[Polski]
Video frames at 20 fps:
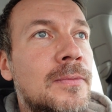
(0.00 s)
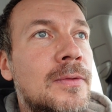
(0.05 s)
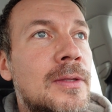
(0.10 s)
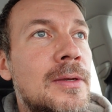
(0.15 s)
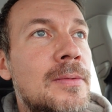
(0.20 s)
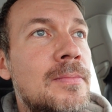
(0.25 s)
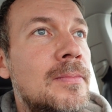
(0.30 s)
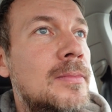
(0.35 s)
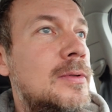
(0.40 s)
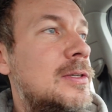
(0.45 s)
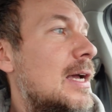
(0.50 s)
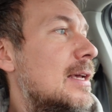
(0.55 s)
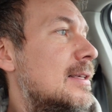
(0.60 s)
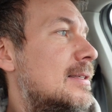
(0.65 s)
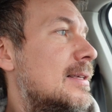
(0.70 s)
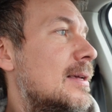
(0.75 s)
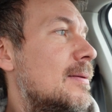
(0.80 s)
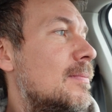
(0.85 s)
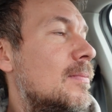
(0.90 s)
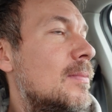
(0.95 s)

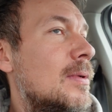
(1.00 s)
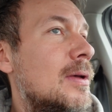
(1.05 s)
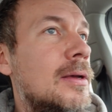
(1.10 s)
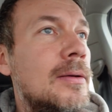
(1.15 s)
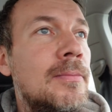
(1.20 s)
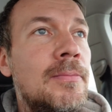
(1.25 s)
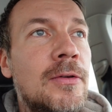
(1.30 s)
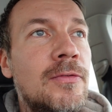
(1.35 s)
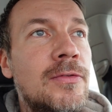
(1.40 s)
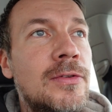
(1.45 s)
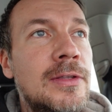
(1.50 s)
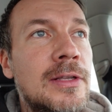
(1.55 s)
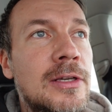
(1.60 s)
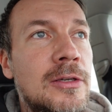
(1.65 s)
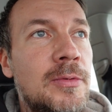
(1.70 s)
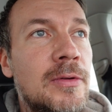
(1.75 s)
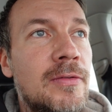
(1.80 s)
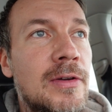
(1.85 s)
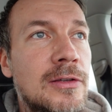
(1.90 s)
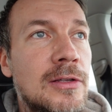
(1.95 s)
Tymczasem powinna
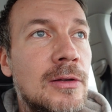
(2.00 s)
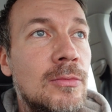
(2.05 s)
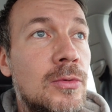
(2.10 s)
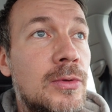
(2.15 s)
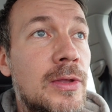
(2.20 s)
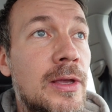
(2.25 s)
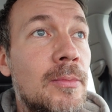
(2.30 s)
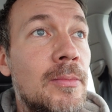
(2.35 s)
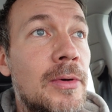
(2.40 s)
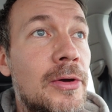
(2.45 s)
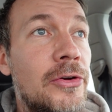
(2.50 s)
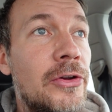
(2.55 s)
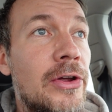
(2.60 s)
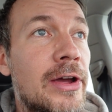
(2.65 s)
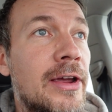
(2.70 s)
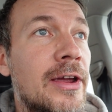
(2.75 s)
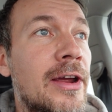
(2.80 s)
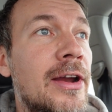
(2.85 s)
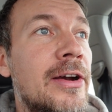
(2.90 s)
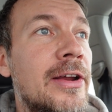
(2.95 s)
śpiewać tam tutaj Maria
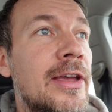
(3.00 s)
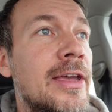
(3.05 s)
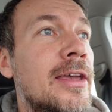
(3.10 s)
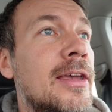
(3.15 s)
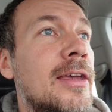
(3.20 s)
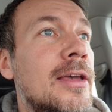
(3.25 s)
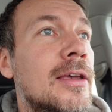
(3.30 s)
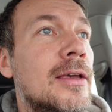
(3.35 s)
Carey,